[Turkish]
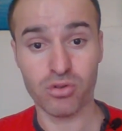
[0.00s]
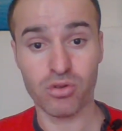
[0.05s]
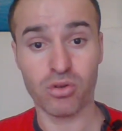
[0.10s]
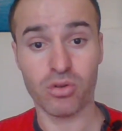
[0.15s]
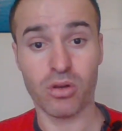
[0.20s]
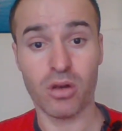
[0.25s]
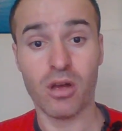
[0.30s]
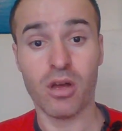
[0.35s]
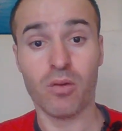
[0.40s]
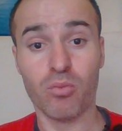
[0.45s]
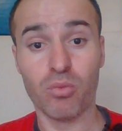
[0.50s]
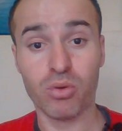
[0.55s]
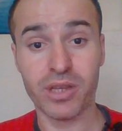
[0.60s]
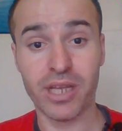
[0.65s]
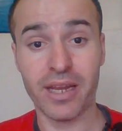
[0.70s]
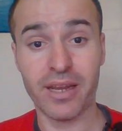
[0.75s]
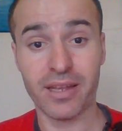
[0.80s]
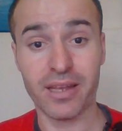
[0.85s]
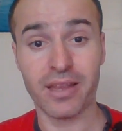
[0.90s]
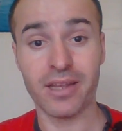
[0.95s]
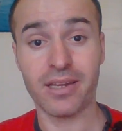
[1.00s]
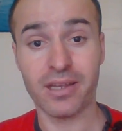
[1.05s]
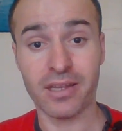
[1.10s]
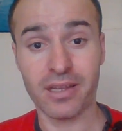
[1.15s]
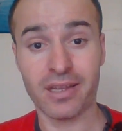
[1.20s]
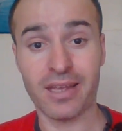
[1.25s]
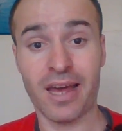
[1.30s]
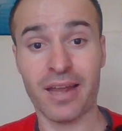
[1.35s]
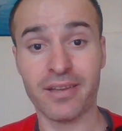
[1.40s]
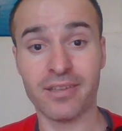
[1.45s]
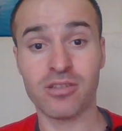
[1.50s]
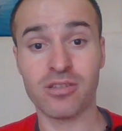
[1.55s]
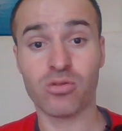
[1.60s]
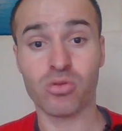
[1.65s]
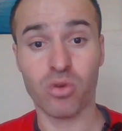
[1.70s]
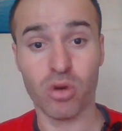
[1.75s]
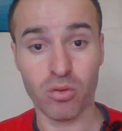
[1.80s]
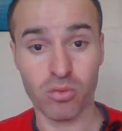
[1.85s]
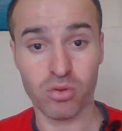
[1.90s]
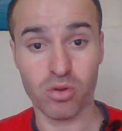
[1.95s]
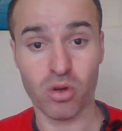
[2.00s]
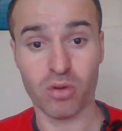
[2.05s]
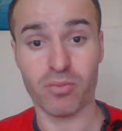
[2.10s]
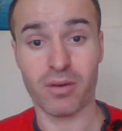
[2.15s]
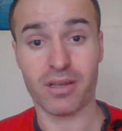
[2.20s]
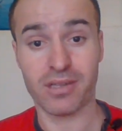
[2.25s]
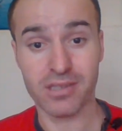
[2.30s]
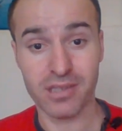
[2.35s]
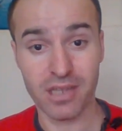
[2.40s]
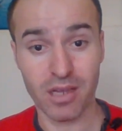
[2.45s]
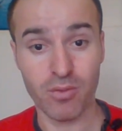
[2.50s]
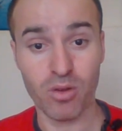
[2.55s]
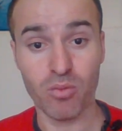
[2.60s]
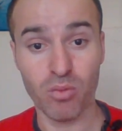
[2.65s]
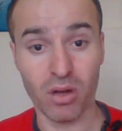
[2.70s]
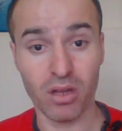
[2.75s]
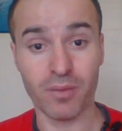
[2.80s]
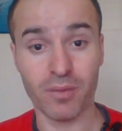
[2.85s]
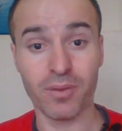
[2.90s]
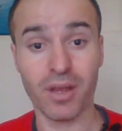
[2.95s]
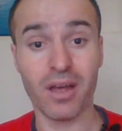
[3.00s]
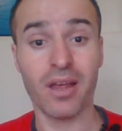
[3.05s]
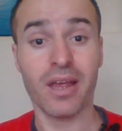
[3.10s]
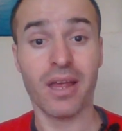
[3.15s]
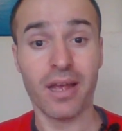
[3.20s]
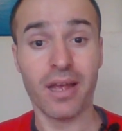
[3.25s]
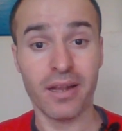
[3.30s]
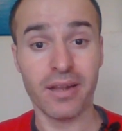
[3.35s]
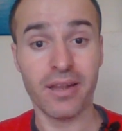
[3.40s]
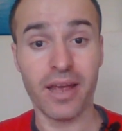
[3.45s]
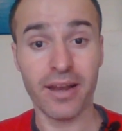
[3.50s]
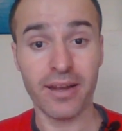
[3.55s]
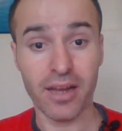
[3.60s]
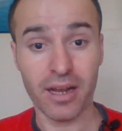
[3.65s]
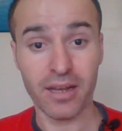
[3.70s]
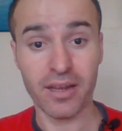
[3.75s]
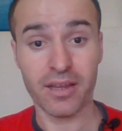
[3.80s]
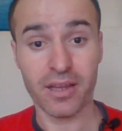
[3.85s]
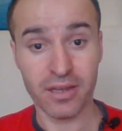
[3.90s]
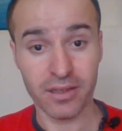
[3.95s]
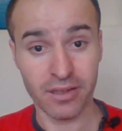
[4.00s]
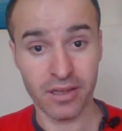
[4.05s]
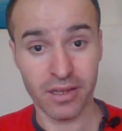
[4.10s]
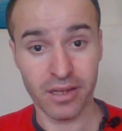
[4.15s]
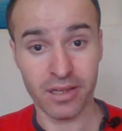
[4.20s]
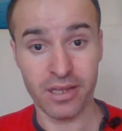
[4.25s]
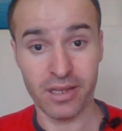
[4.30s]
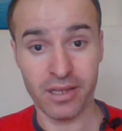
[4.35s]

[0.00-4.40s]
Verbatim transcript: Çünkü bu tehlikeleri kendisini sok sokmak istemiyor. Bu anda Leyla ile yakın